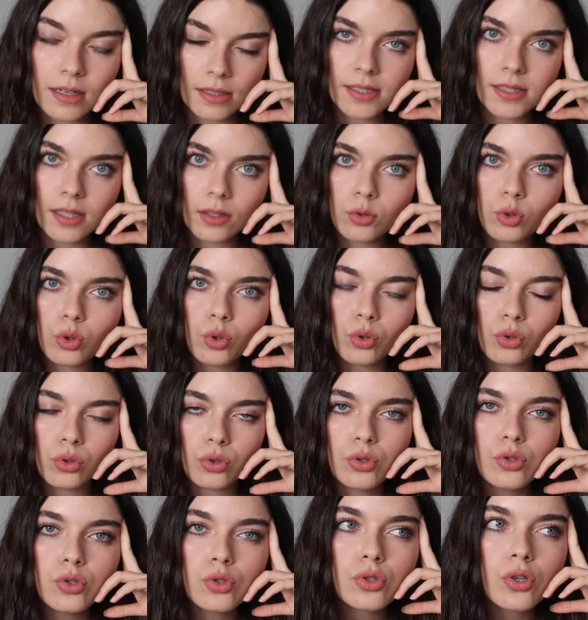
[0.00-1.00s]

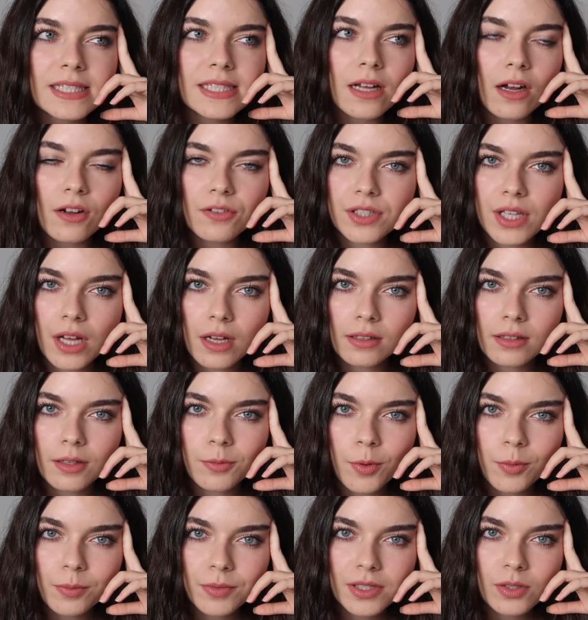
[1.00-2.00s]
Aksatıyoruz. Stav
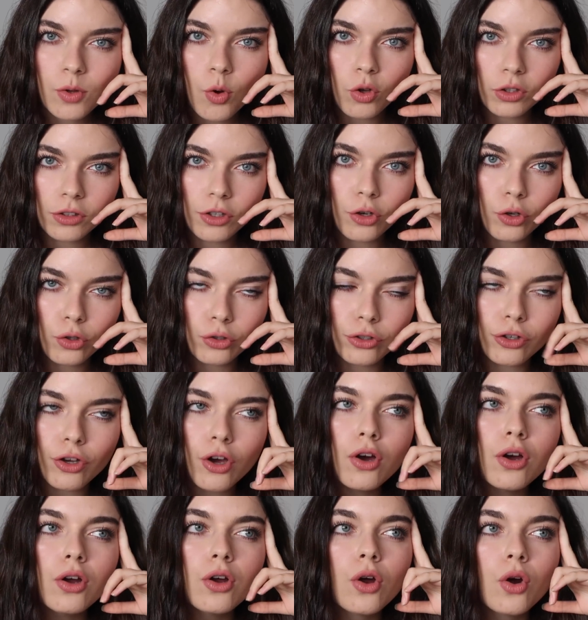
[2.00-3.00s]
kolay
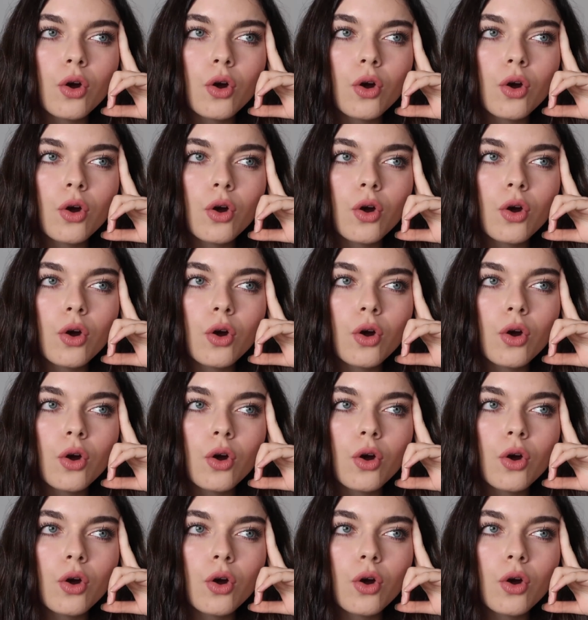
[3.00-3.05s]
oluyor.